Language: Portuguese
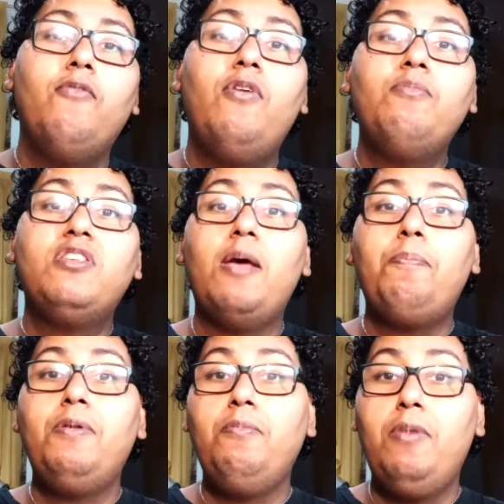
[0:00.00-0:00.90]
Vamos a
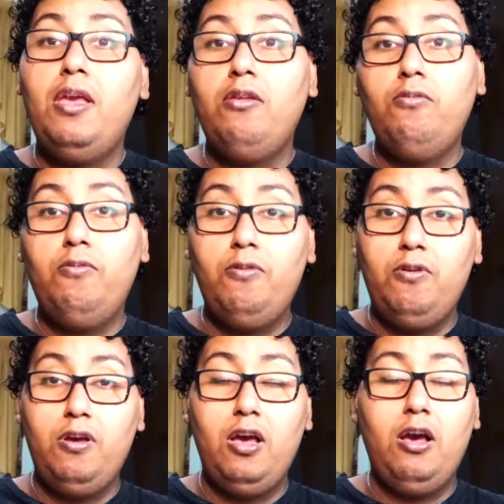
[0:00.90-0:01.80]
primeiro,
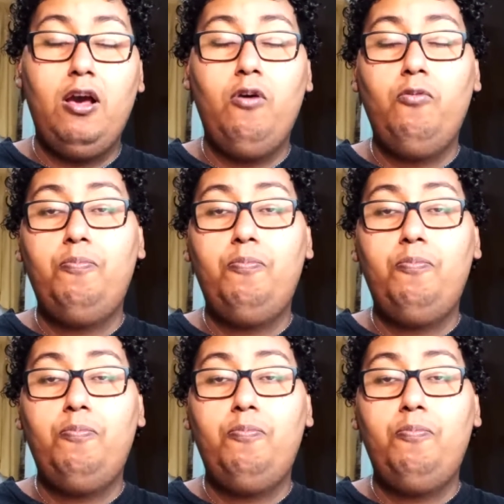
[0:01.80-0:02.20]
ao